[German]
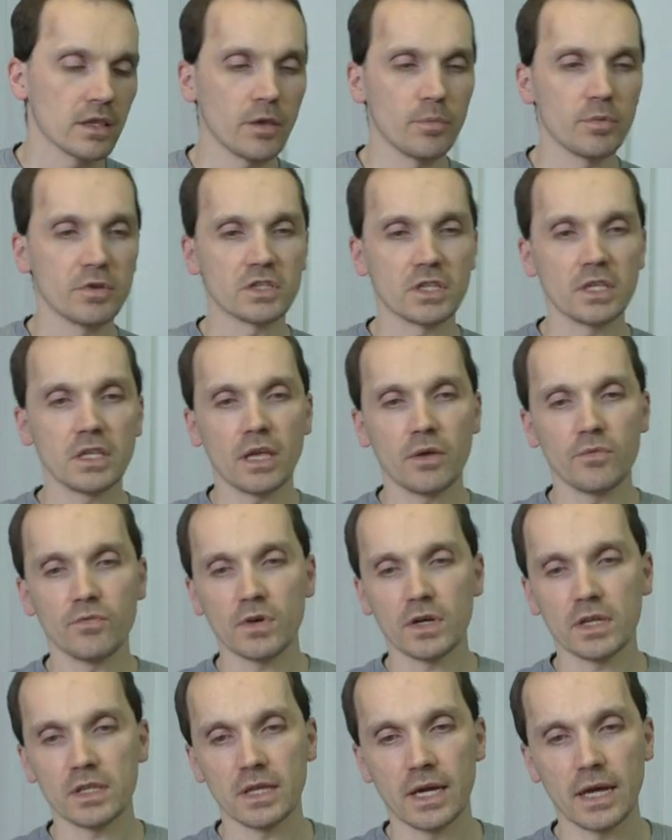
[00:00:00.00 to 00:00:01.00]
der besteht
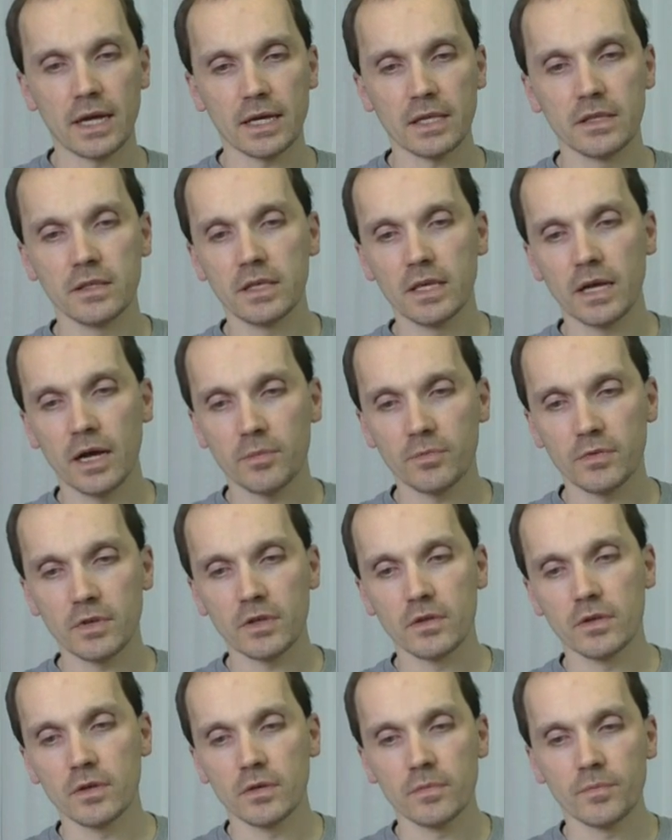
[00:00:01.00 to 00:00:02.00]
einfach darin, ihr habt
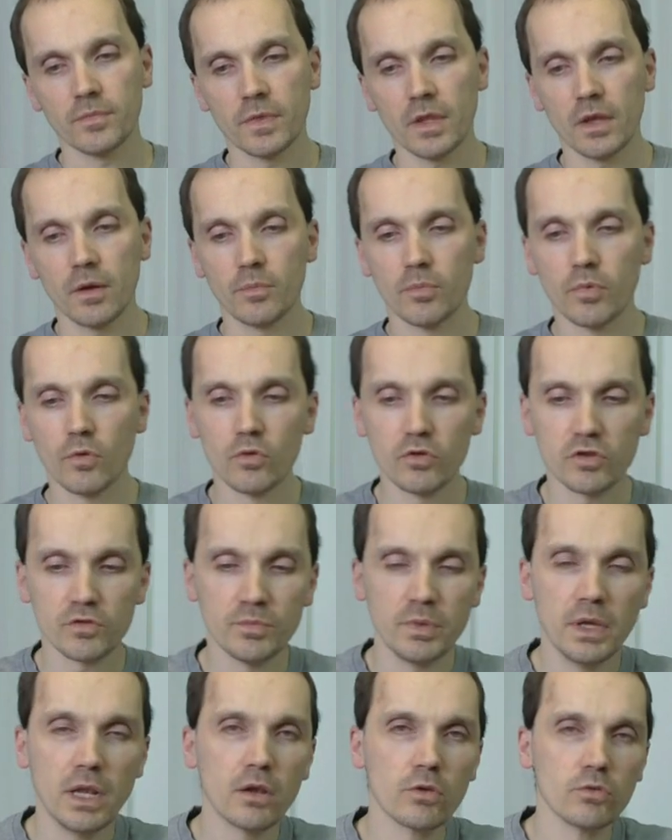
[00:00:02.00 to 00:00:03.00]
dann pro
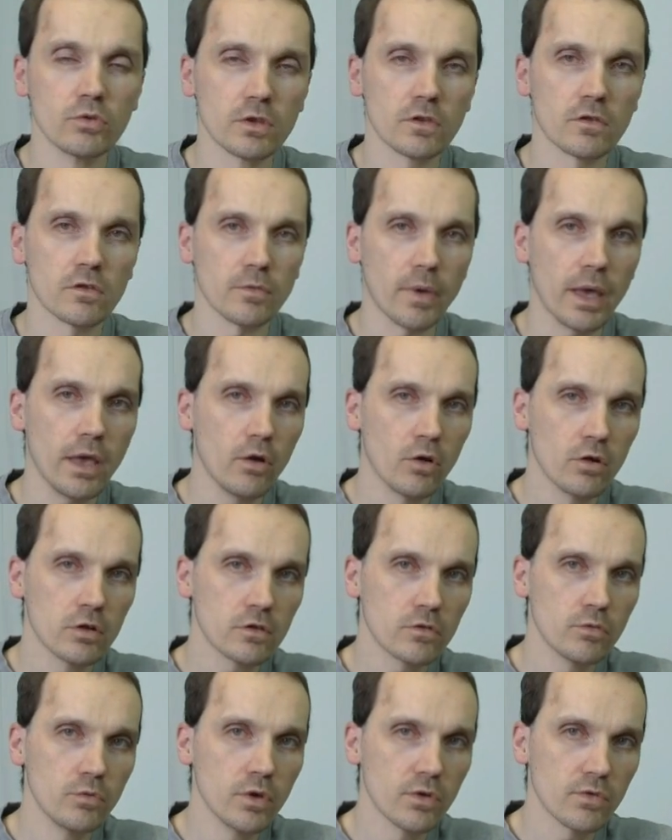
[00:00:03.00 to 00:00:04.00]
Spieler nur zwei
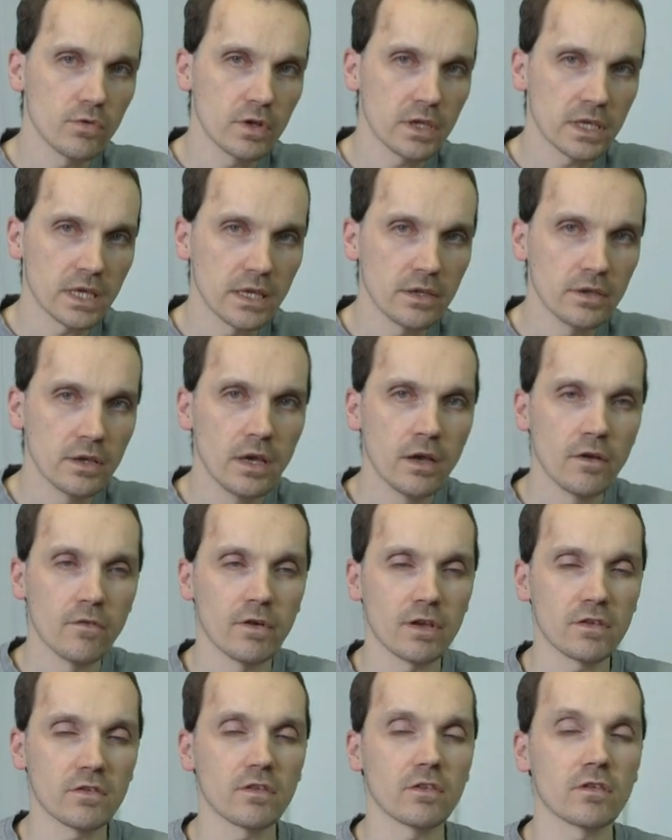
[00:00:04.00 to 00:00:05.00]
Holzwürfelchen,
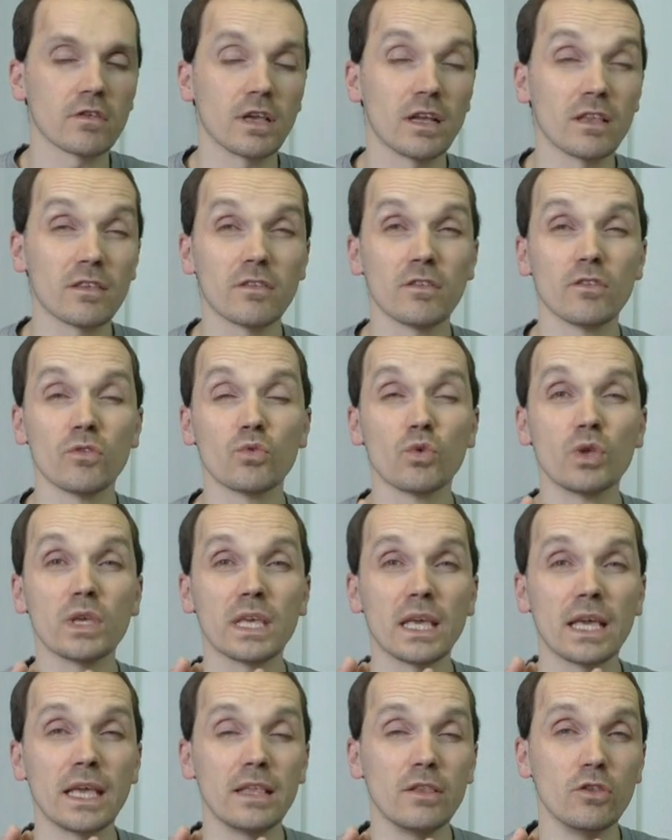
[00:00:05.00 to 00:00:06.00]
was das Ganze
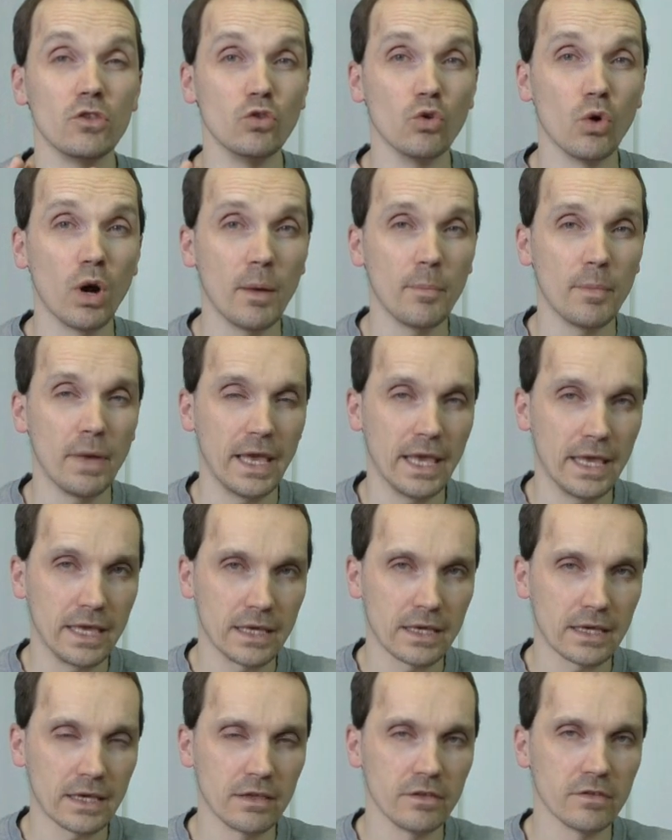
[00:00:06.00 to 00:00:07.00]
natürlich enorm
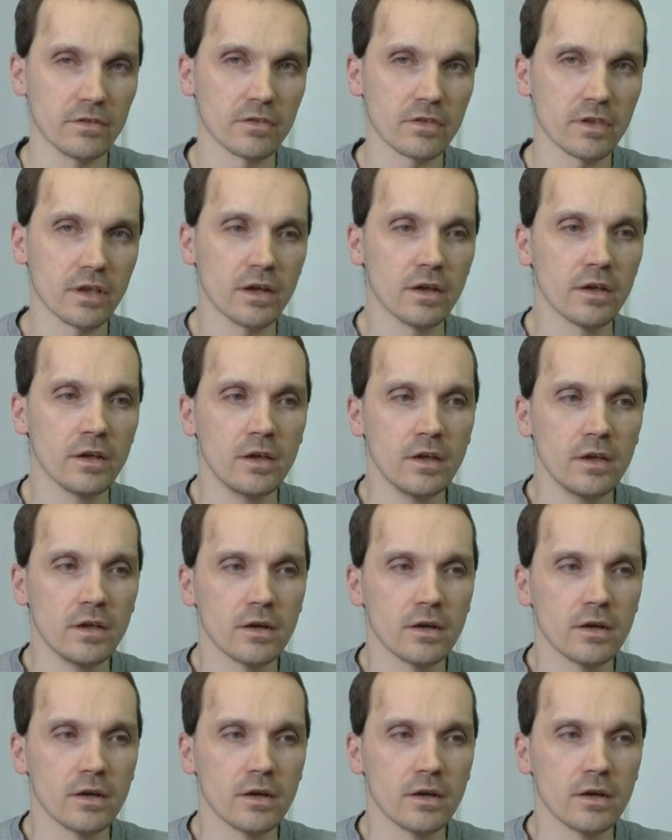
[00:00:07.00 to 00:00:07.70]
eingrenzt. Ja.